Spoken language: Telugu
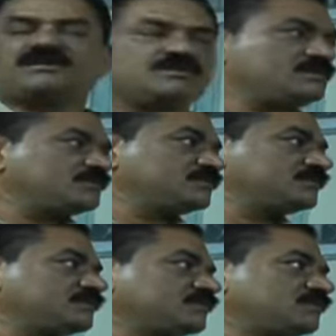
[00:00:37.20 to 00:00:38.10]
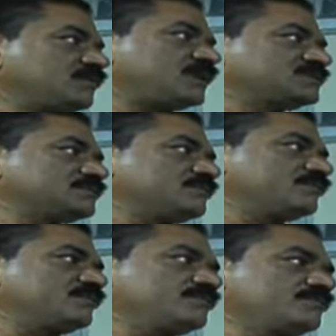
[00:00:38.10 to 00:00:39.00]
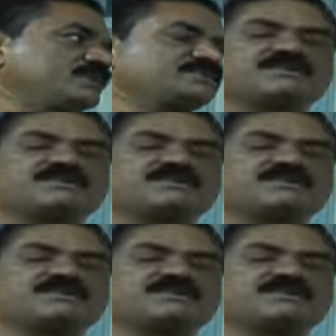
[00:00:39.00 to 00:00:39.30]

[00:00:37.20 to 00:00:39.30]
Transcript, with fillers: ఇంట్లో మనిషి లెక్కనే మాట్లాడి